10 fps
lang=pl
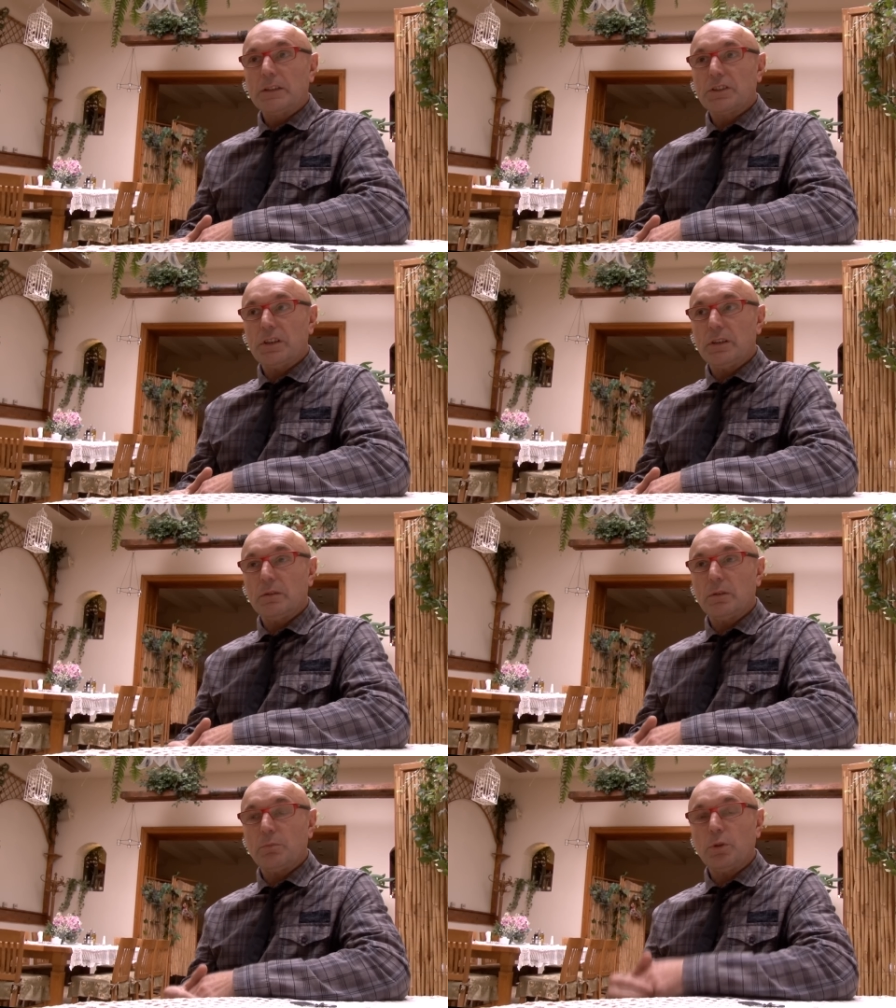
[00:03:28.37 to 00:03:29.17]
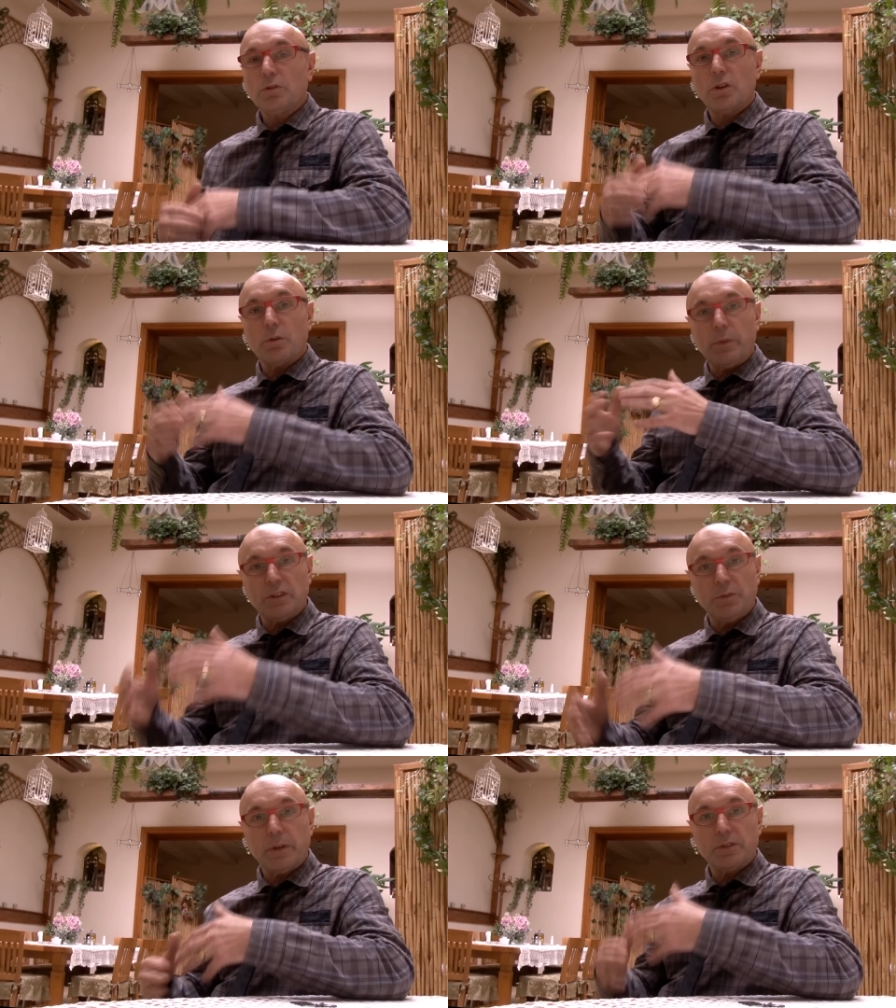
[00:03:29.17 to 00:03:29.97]
że, bo on
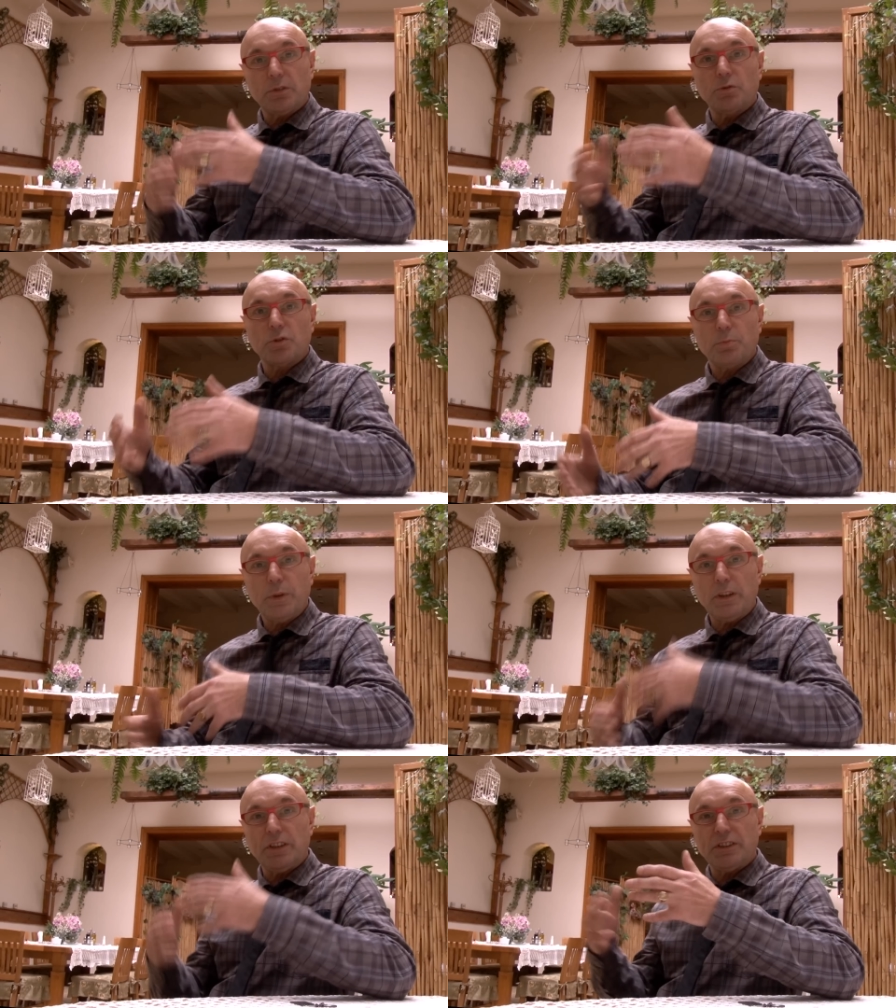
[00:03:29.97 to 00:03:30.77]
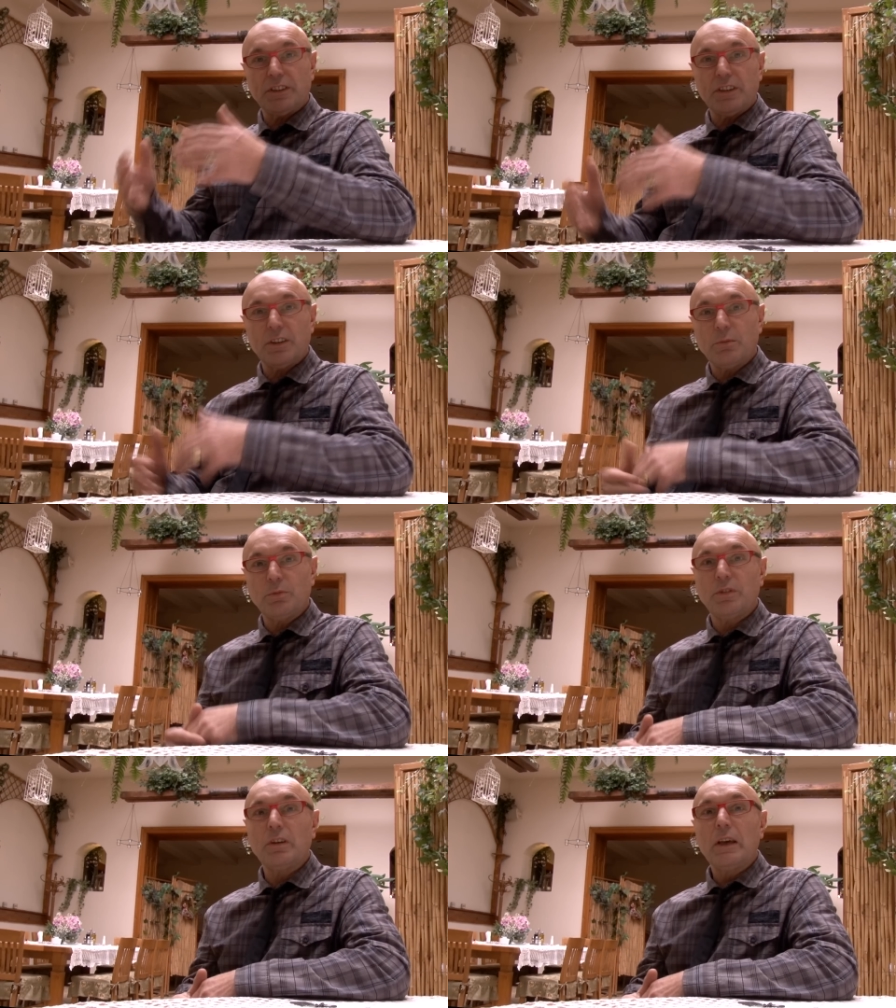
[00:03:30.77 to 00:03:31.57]
gromadzi bardzo dużo pieniędzy tego,
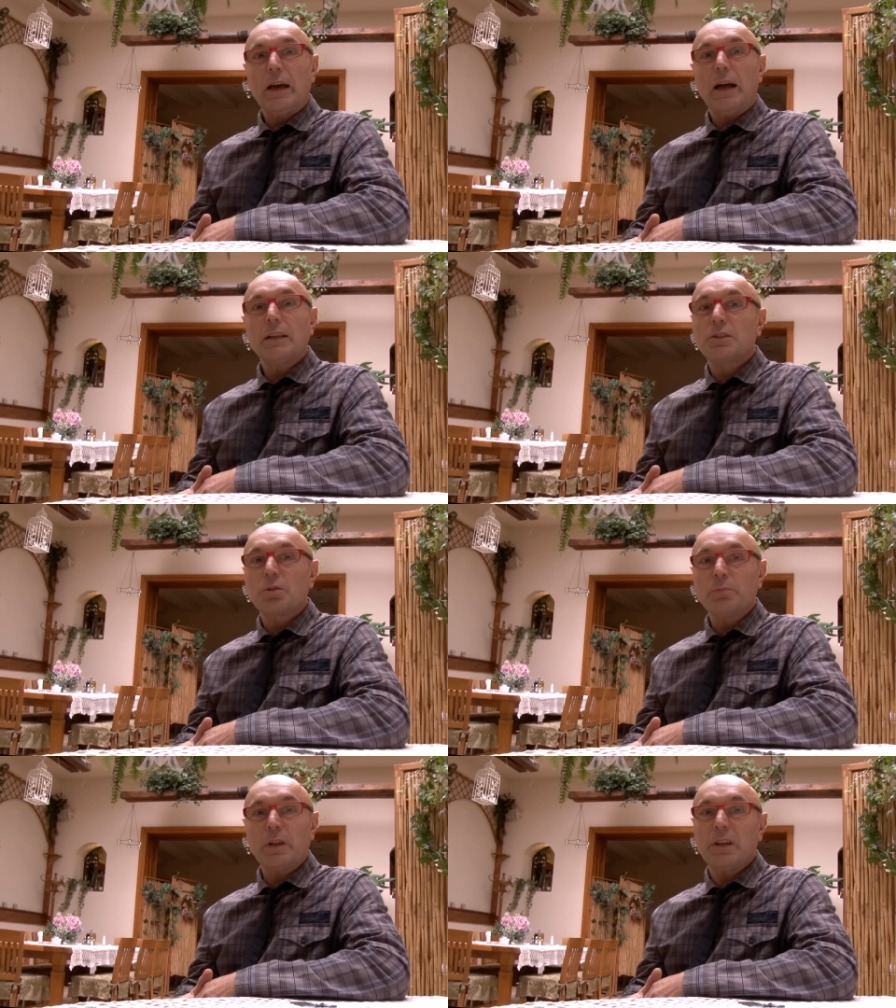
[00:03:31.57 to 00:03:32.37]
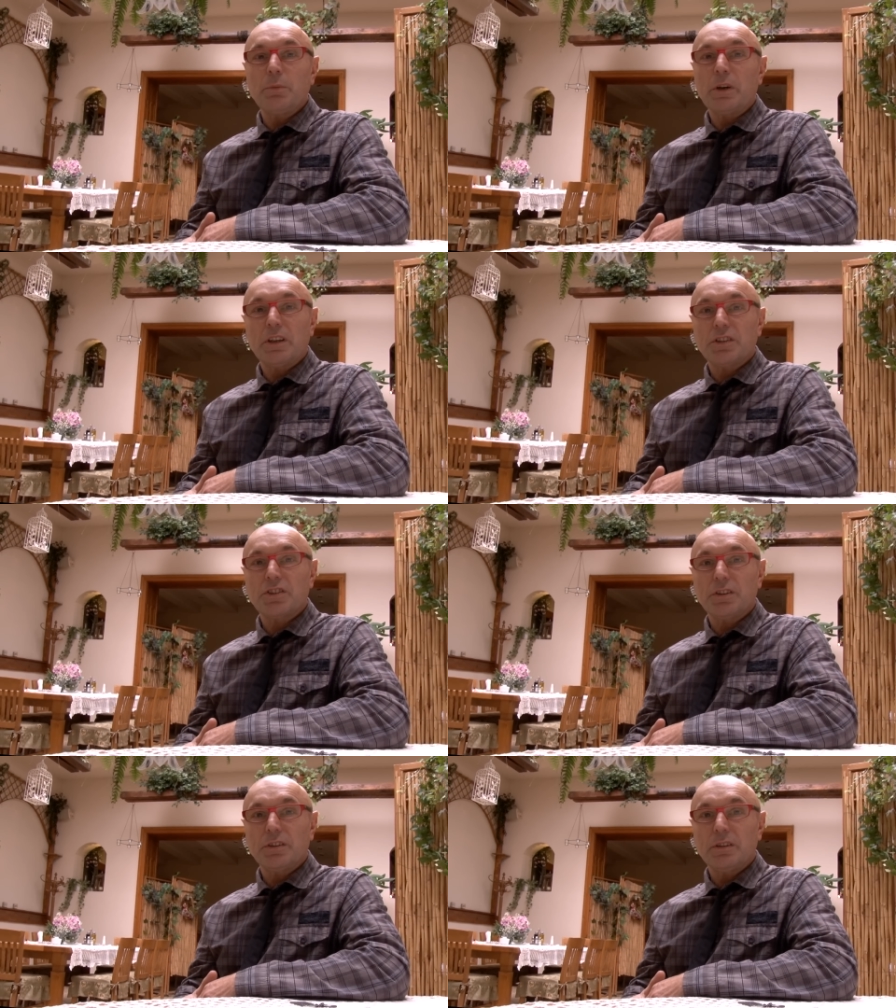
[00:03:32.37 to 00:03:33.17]
mówi, ale trumna nie ma
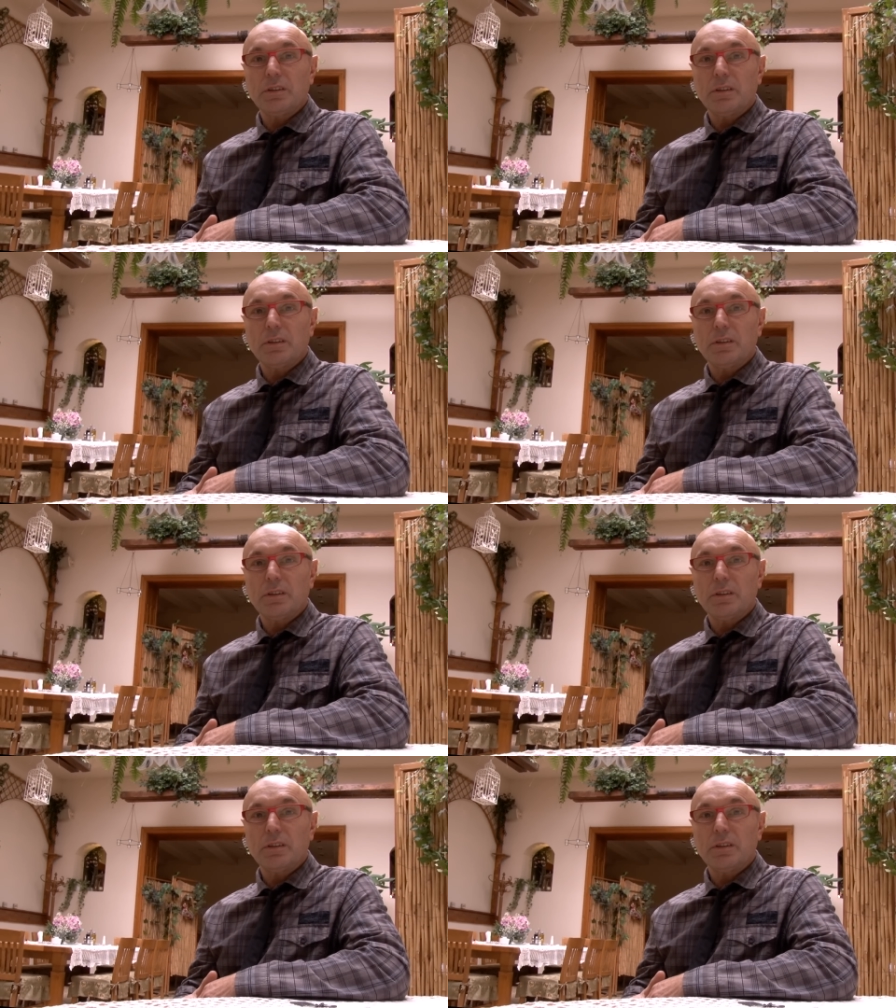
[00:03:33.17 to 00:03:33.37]
kieszeni.